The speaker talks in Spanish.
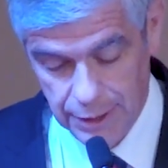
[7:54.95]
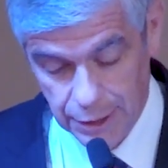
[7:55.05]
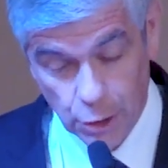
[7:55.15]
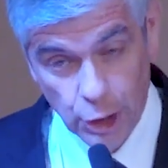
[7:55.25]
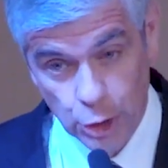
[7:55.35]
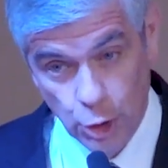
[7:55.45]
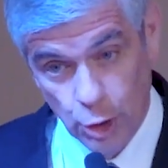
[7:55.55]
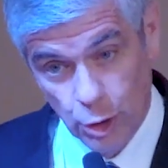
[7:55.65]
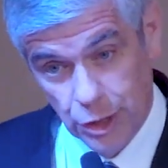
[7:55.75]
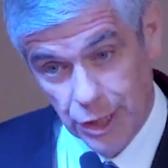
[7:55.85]
Creo que
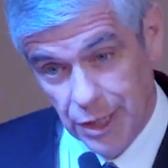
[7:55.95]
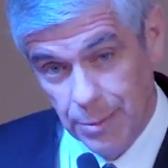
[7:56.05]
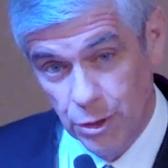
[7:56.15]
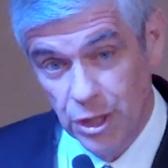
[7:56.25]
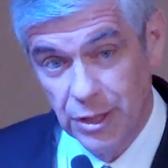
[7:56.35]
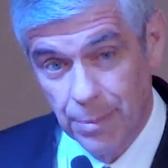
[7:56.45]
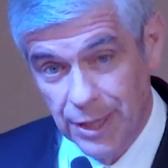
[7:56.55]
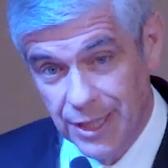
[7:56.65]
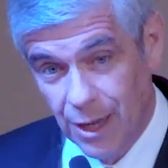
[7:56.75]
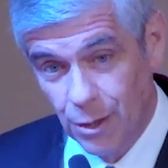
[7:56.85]
todos nos sentimos
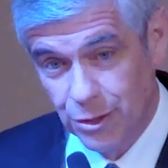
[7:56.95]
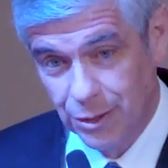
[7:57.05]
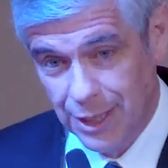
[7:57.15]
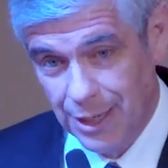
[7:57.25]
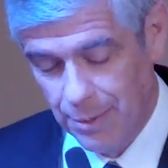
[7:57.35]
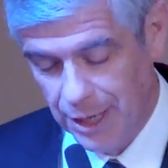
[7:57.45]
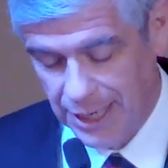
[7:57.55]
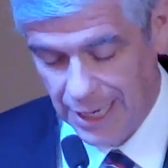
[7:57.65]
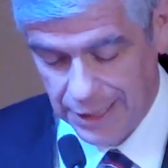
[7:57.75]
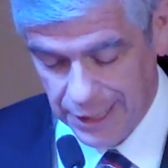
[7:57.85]
interpretados en
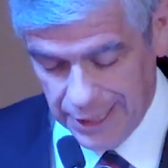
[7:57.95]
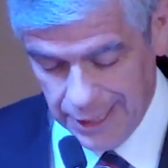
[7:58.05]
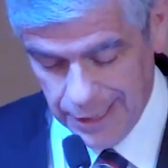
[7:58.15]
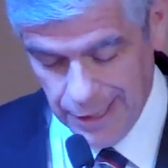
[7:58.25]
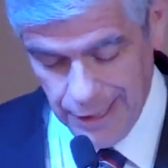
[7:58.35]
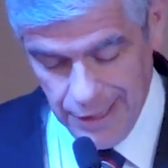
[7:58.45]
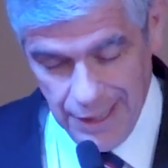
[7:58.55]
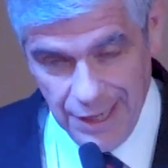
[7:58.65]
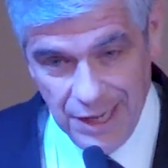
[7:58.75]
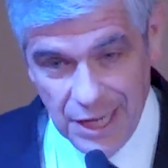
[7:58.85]
América Latina
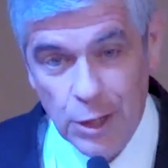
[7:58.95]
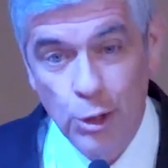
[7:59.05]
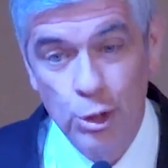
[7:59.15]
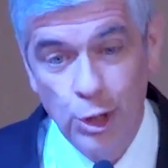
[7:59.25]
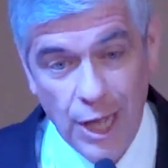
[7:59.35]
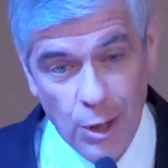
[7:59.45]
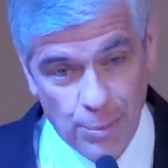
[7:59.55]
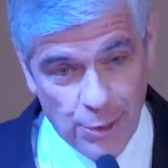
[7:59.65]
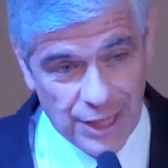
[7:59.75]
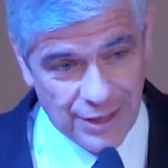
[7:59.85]
y consolados
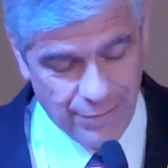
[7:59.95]
por esta